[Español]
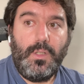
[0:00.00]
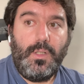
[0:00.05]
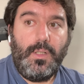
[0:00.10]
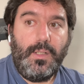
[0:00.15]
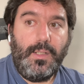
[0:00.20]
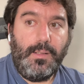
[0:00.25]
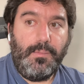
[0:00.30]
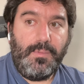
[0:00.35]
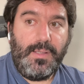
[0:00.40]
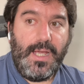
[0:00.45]

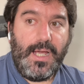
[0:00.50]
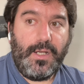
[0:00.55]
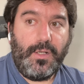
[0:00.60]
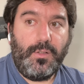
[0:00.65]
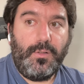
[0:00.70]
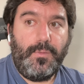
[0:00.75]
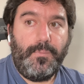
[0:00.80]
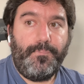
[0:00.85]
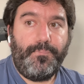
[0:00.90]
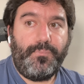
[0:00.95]

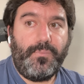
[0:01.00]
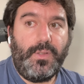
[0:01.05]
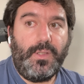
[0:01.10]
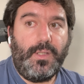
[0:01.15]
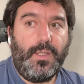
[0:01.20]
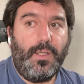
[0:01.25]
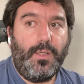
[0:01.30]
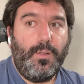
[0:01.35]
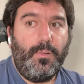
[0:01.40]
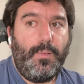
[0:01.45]
liviano,
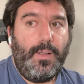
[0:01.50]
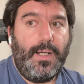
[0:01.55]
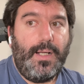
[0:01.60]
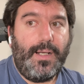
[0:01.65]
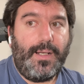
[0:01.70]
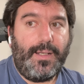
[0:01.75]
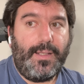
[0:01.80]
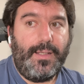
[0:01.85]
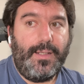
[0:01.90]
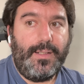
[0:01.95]
que no va a
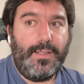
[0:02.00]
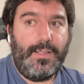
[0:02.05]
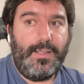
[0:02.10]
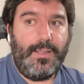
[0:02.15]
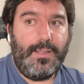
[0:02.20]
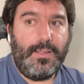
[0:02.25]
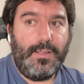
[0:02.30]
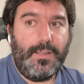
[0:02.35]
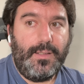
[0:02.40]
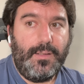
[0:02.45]

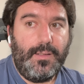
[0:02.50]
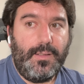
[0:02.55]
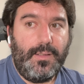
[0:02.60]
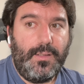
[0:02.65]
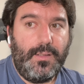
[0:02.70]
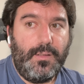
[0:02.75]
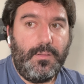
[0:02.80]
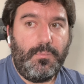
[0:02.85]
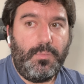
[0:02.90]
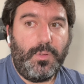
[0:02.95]
requerir
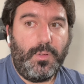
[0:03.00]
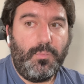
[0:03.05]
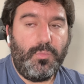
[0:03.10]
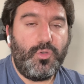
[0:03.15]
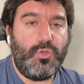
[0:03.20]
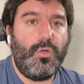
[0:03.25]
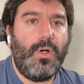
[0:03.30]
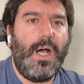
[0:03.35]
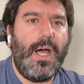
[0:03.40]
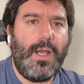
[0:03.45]
eh, bueno, pues
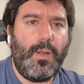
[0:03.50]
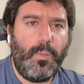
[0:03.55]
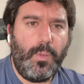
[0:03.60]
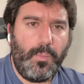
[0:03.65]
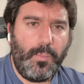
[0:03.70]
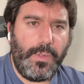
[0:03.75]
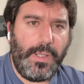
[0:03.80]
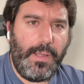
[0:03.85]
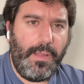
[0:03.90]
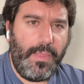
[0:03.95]
un hardware
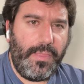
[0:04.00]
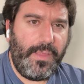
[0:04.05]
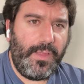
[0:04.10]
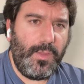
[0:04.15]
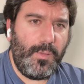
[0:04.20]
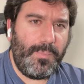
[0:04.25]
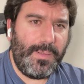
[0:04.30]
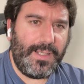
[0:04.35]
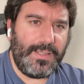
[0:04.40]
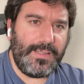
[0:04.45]
muy avanzado
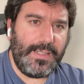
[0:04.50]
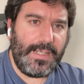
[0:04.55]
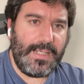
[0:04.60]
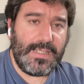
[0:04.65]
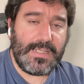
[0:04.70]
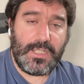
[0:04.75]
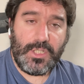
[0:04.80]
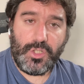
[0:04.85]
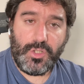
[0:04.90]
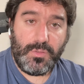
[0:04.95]
para tareas
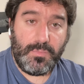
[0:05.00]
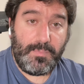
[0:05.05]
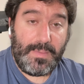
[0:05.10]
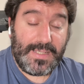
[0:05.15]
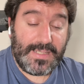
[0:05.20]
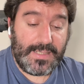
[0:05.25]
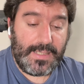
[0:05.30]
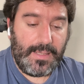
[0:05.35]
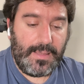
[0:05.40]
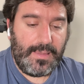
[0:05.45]
que son
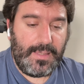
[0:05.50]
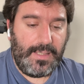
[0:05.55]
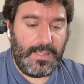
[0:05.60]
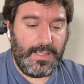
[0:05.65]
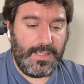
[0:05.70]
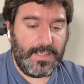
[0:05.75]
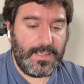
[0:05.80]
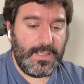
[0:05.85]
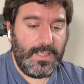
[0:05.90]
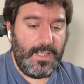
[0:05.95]
más
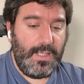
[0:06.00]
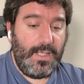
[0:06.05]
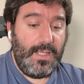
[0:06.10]
sencillas.